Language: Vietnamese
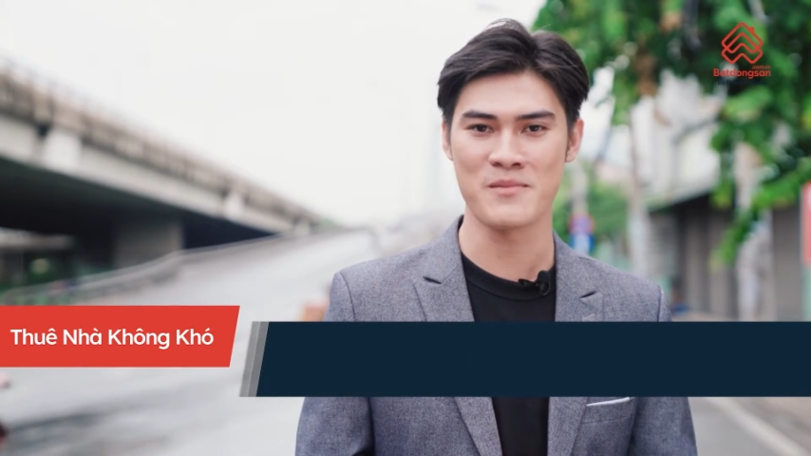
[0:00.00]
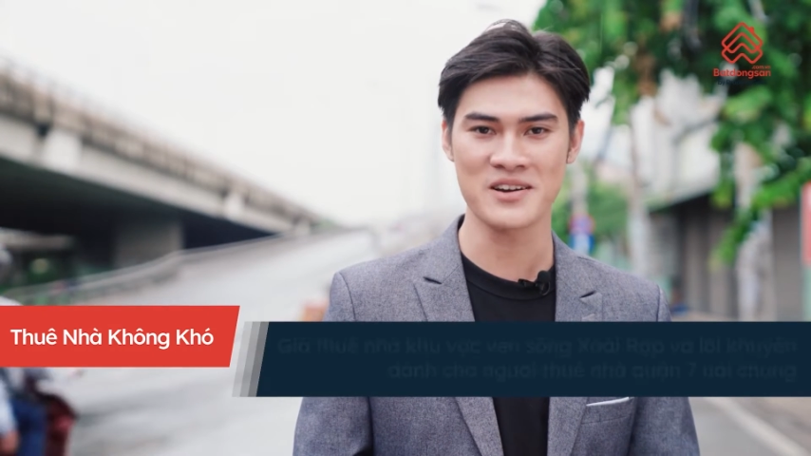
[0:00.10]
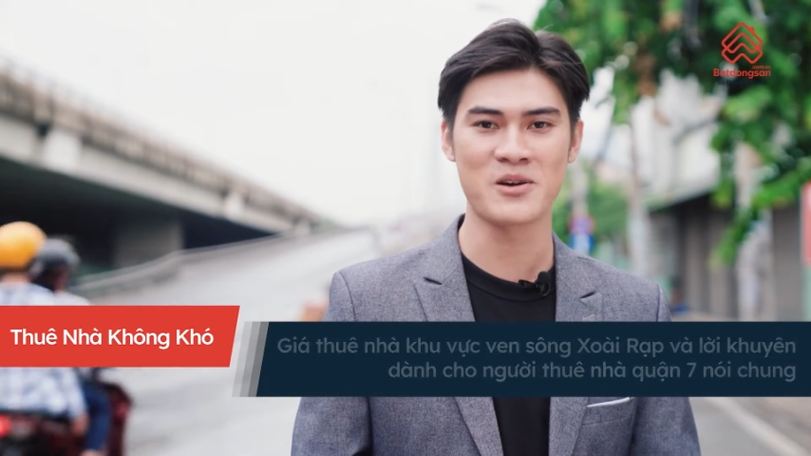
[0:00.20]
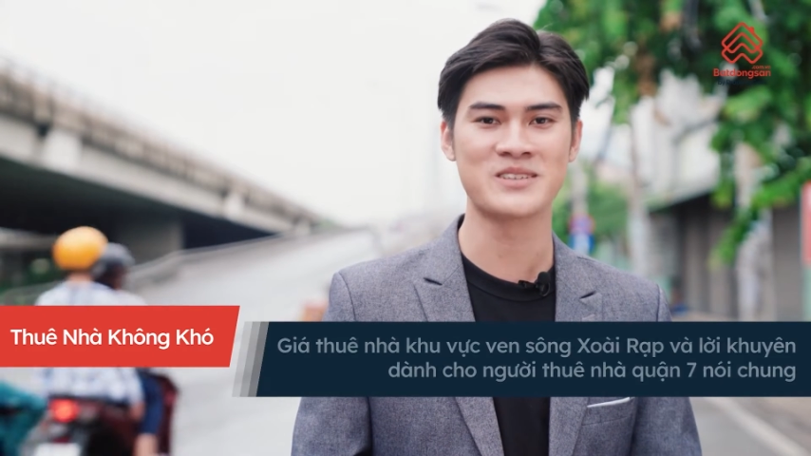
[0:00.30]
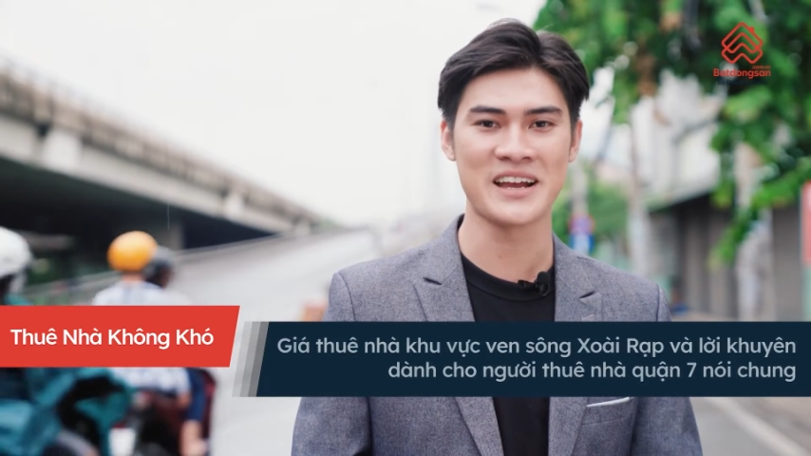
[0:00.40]

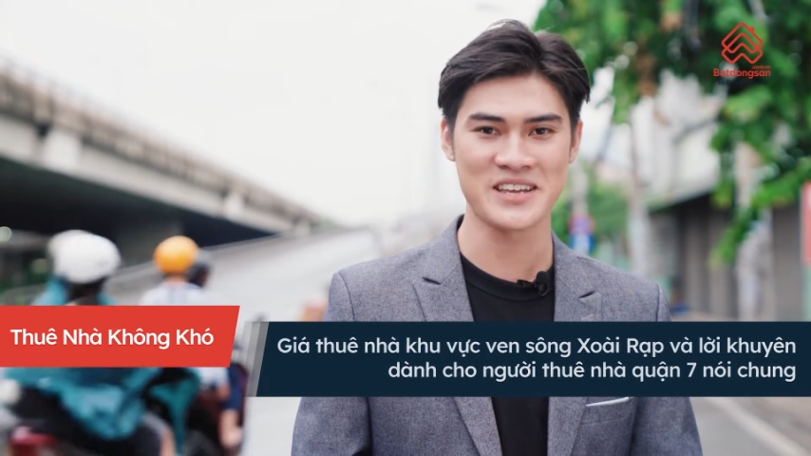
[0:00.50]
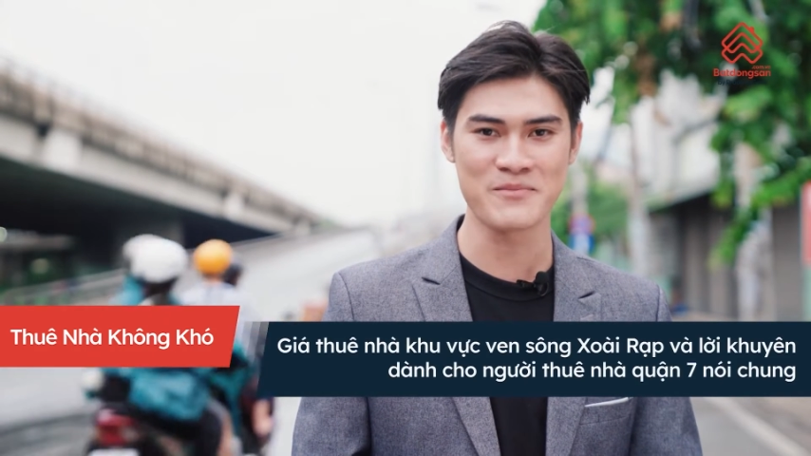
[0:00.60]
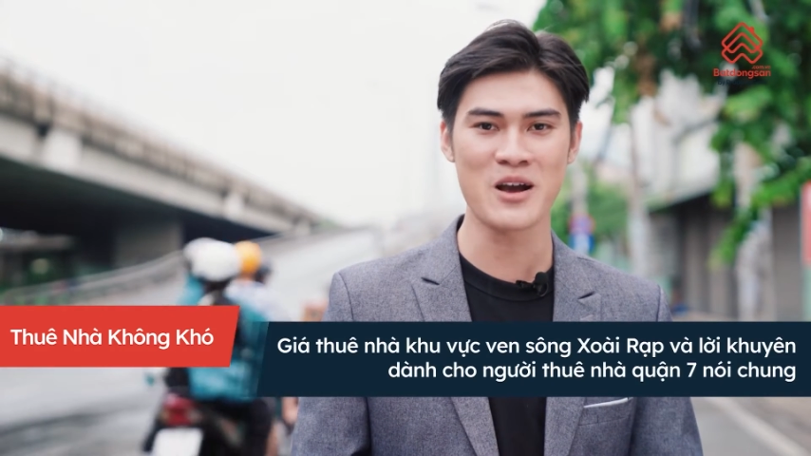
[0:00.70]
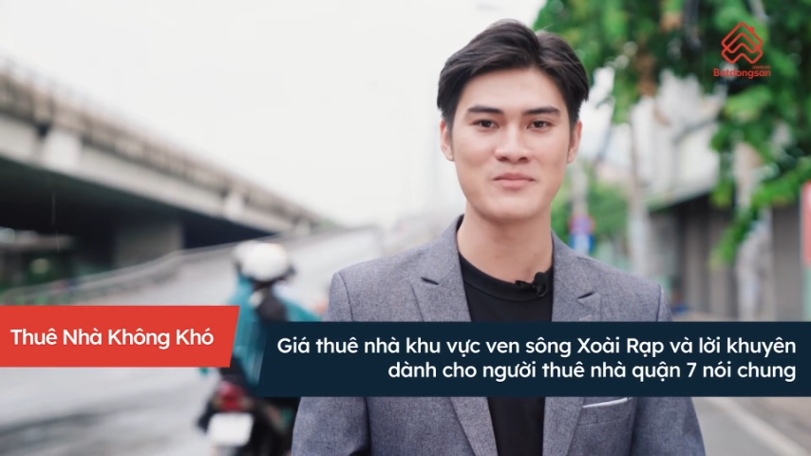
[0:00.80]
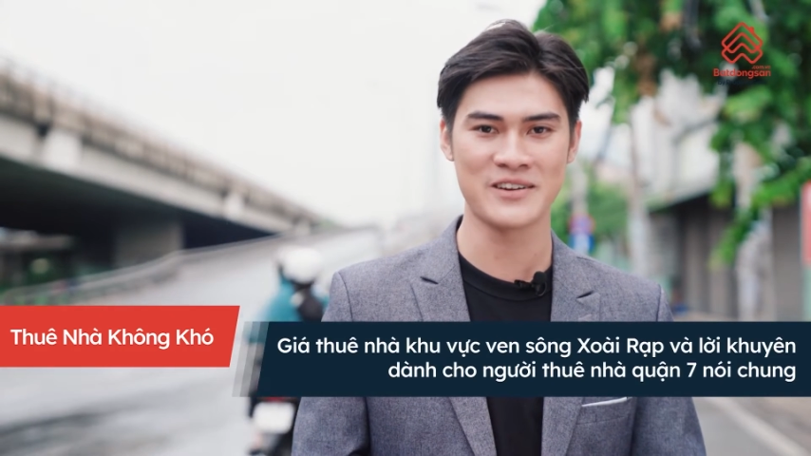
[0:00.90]
bất động
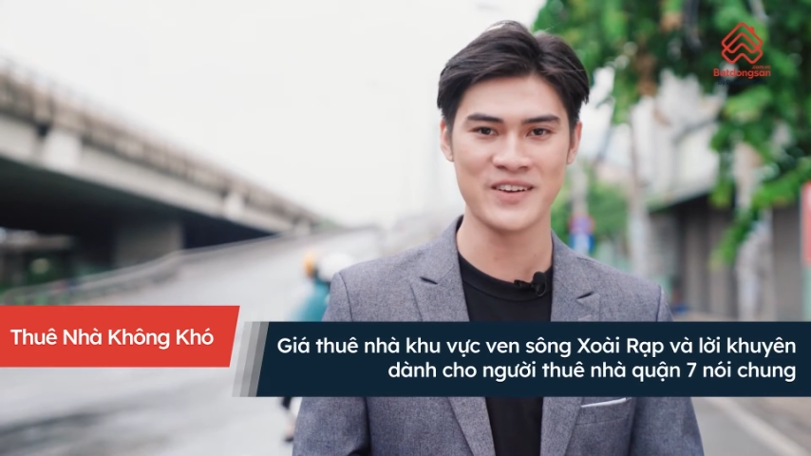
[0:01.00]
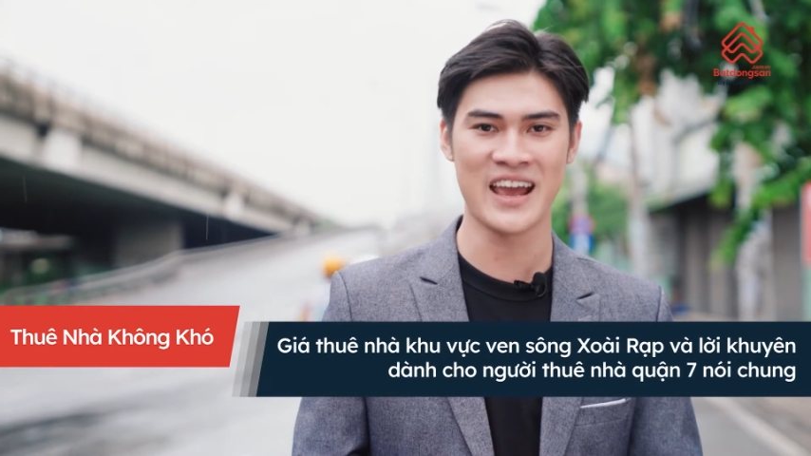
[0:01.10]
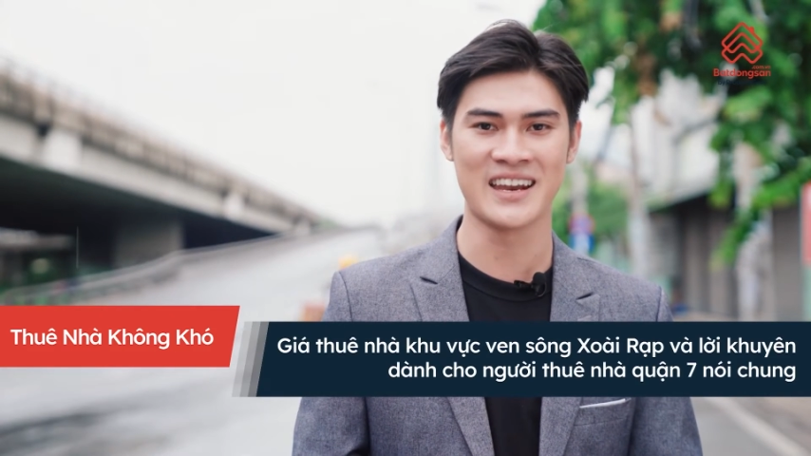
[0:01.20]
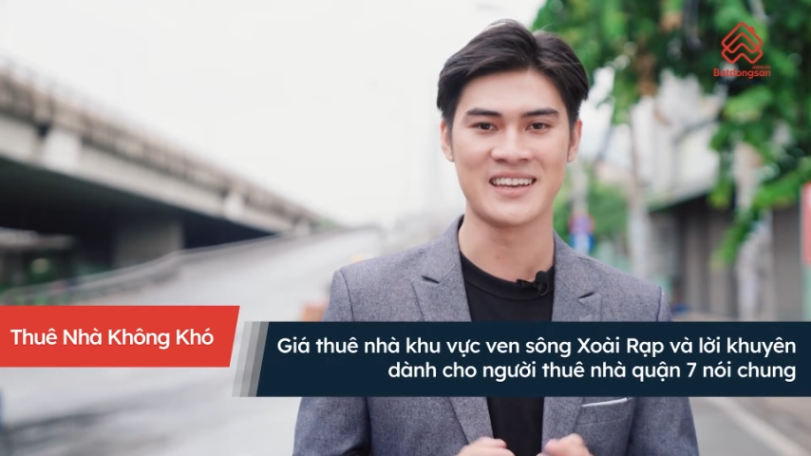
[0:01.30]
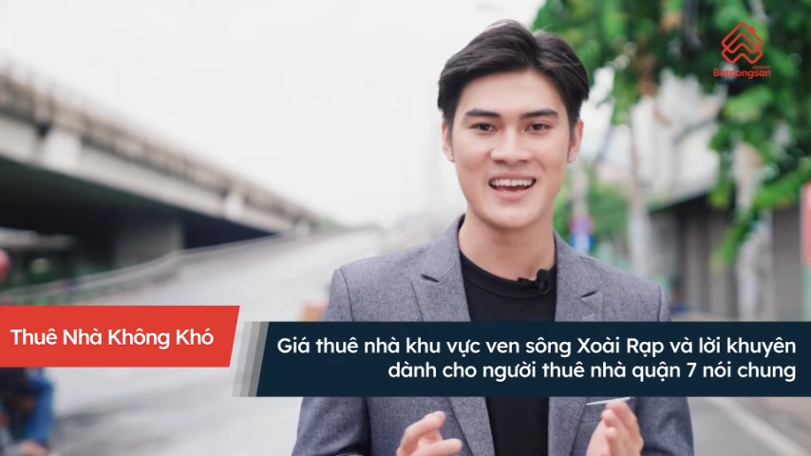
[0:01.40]

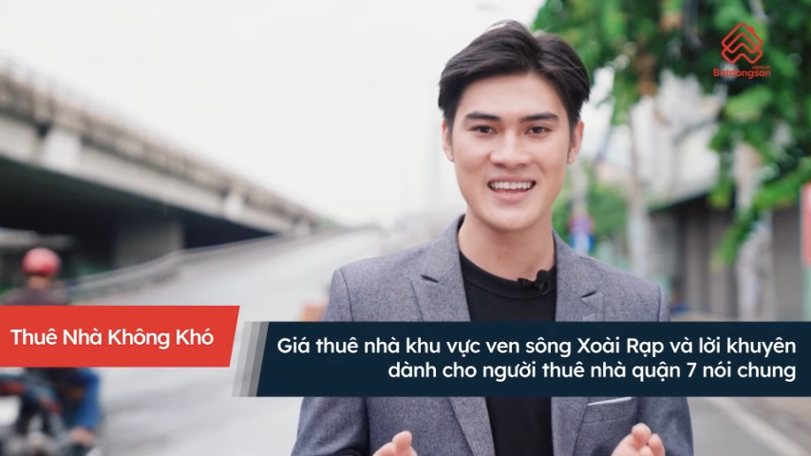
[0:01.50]
sản.com.vn